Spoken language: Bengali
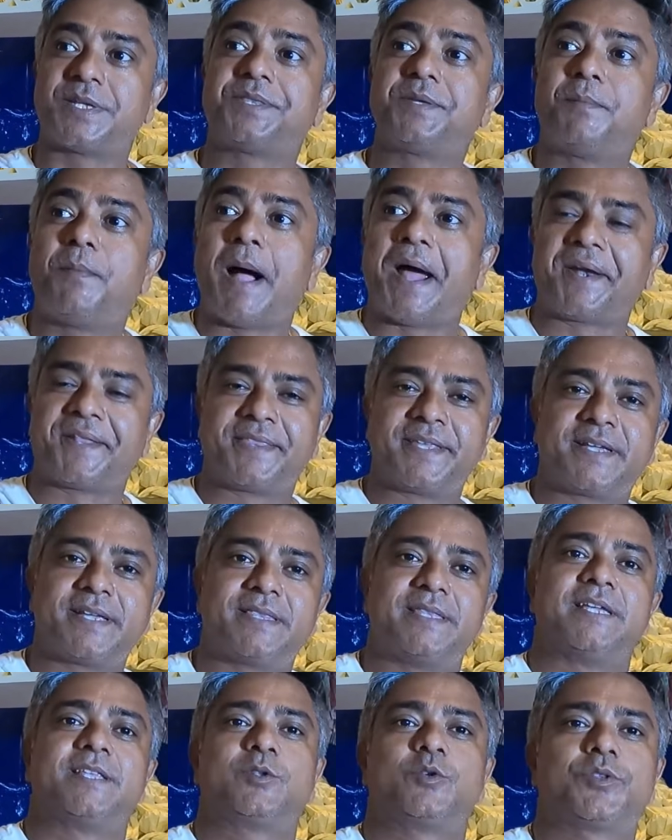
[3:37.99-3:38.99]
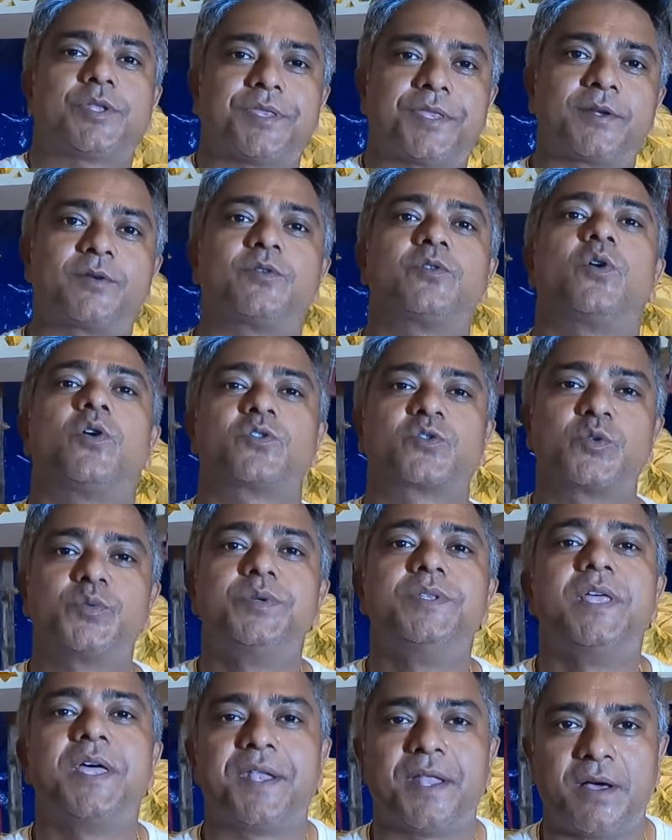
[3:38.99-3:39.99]
যাতে বাইরে থেকে দেখতেও তাদের কোনো
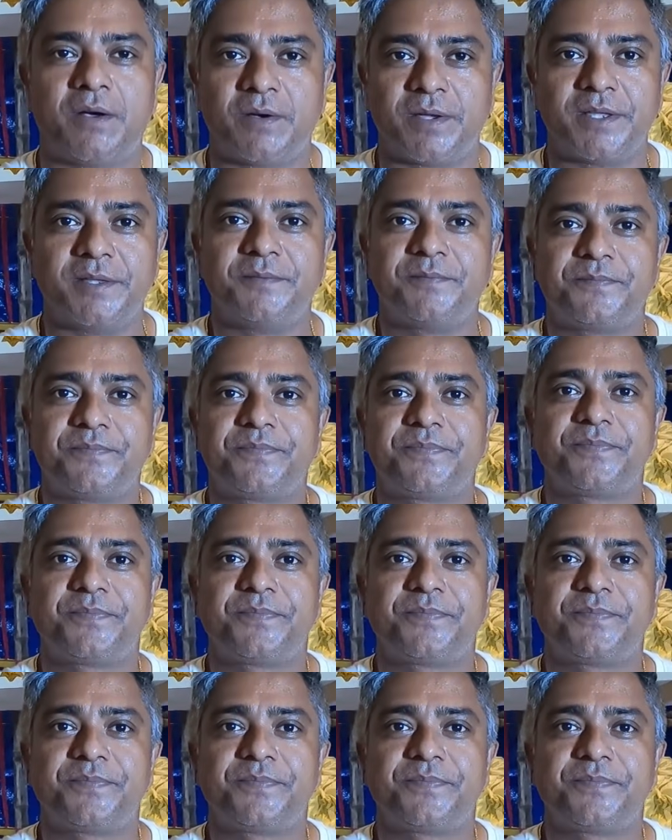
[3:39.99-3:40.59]
অসুবিধা না হয়